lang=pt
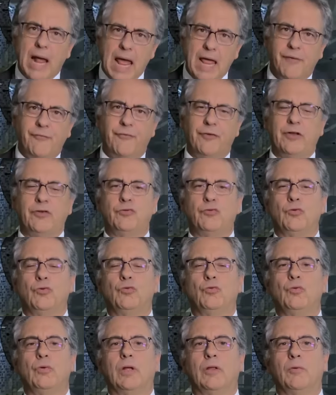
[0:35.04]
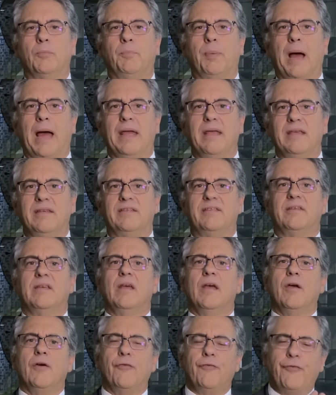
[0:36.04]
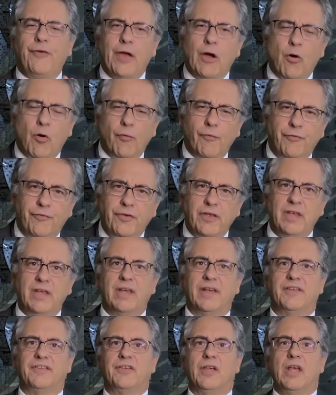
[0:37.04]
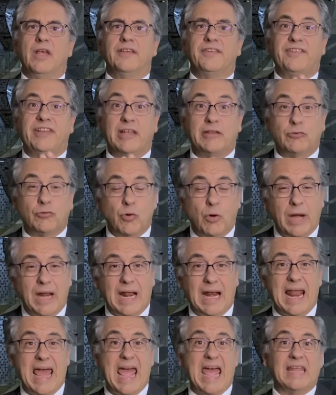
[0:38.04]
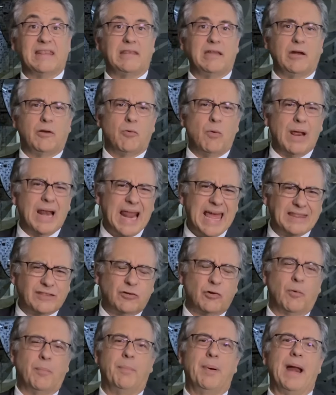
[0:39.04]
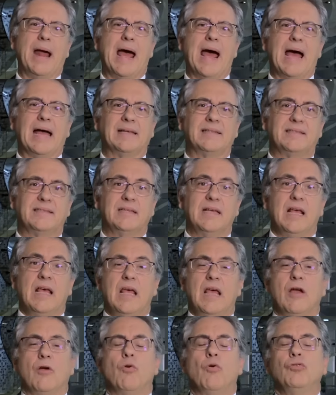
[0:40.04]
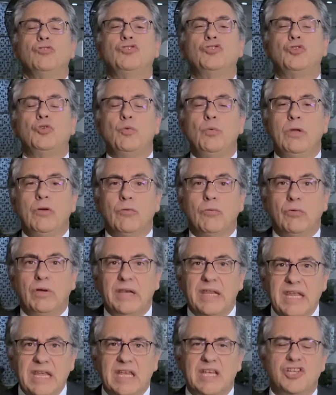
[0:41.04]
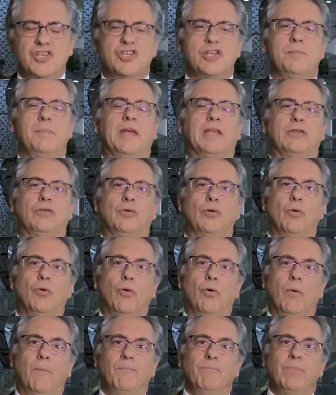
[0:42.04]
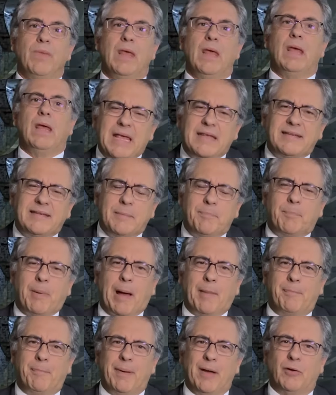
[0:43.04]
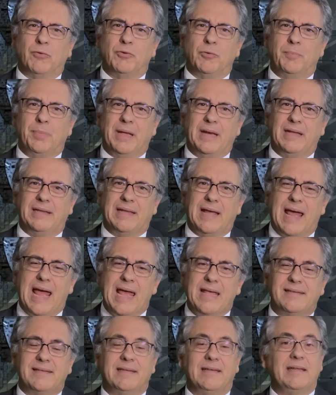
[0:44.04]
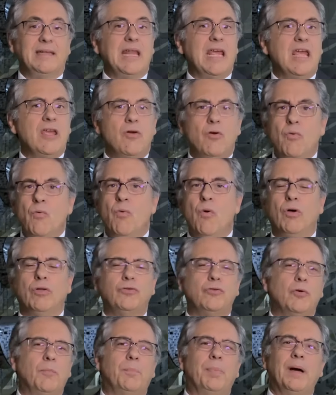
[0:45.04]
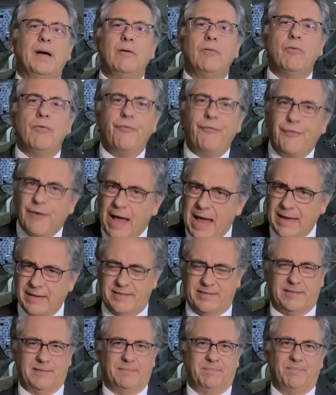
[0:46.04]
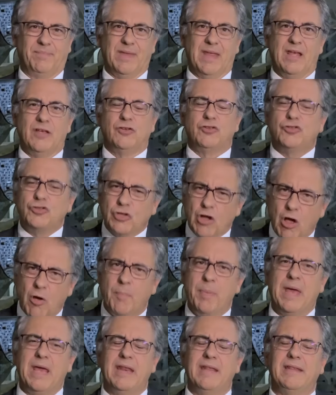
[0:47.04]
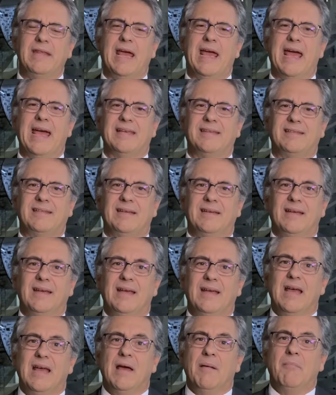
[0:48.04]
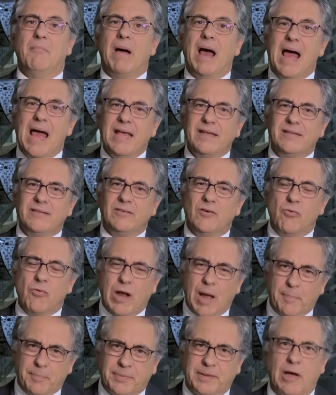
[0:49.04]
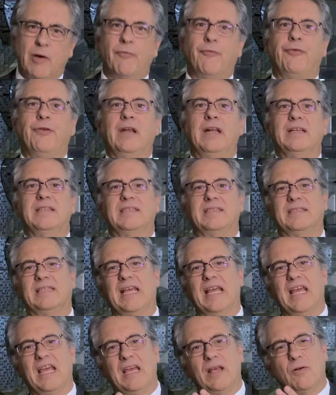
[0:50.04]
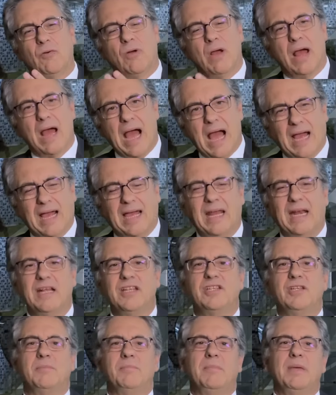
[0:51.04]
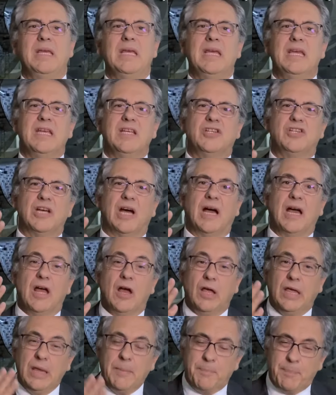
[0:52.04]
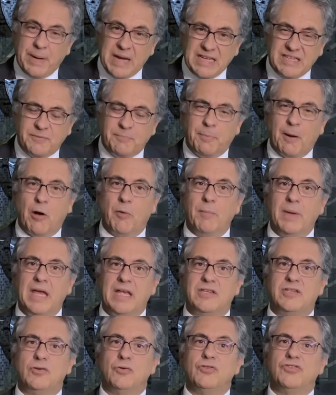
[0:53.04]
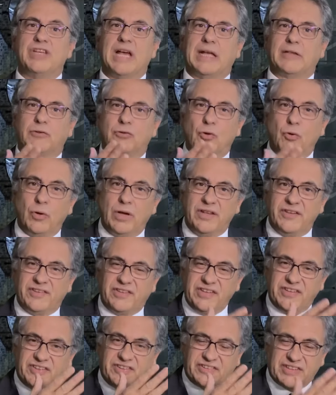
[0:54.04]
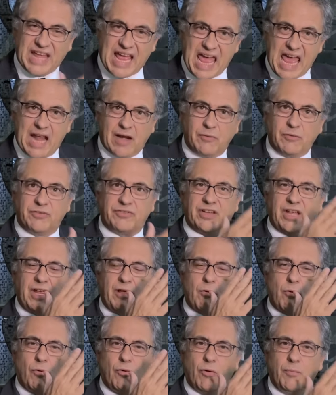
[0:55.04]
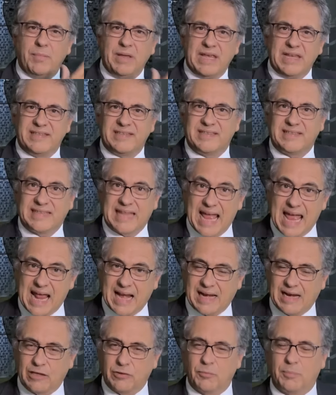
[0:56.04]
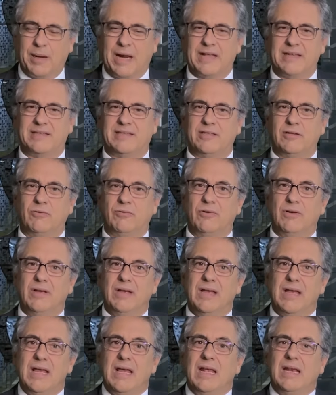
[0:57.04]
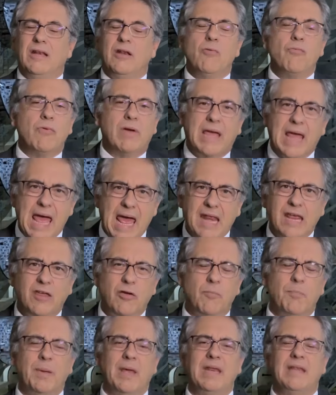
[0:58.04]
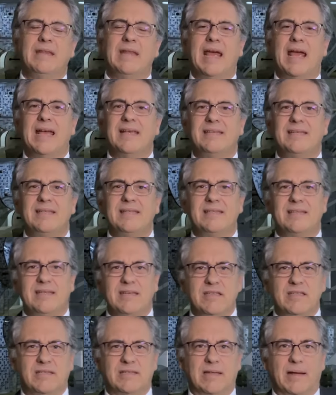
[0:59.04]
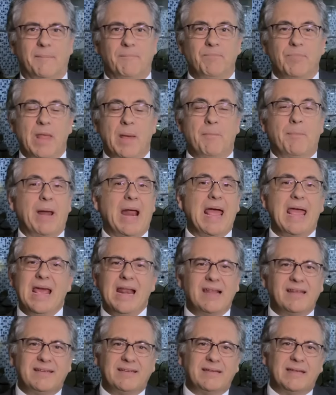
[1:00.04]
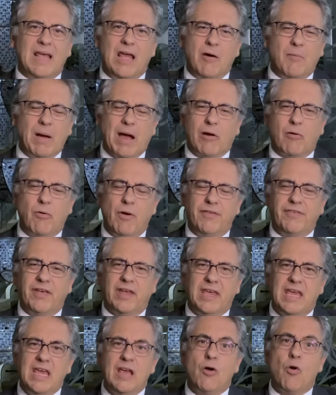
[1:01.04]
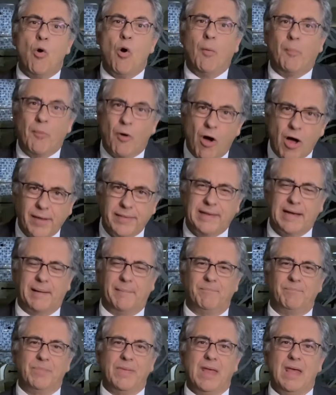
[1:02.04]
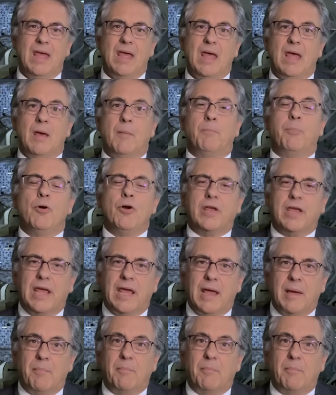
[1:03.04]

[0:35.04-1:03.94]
a infraestrutura do país, ferrovias, setor elétrico, Eletrobras, construiu linhas de metrô. Esse papel do BNDES nenhum outro banco faz, só o BNDES. Mas o capital financeiro, a grande mídia e principalmente os atores externos, a economia externa do Brasil, não querem que o BNDES exista para eles é uma coisa que incomoda. Por quê?